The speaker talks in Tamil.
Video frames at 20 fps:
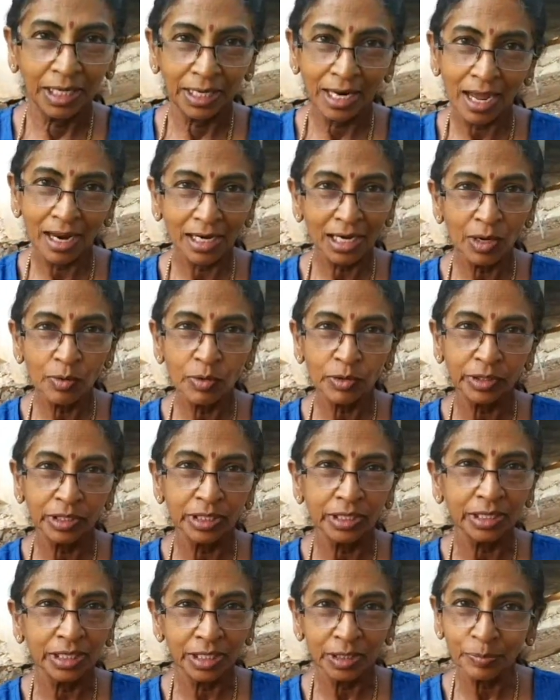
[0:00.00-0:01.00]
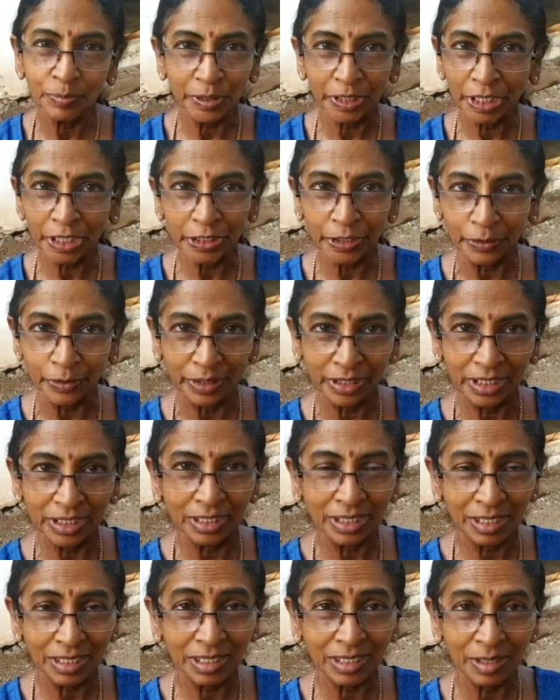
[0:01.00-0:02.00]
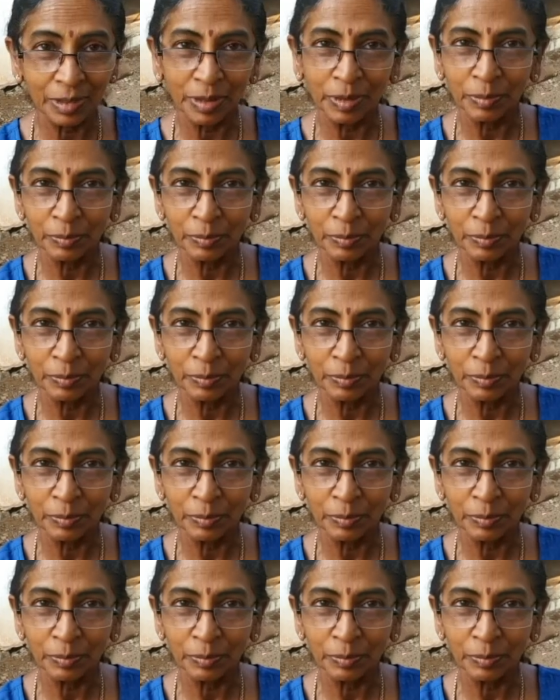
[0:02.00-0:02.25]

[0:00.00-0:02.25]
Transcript: நாங்களா ஒரு இது பண்ணிக்கிட்டோம் இந்த இது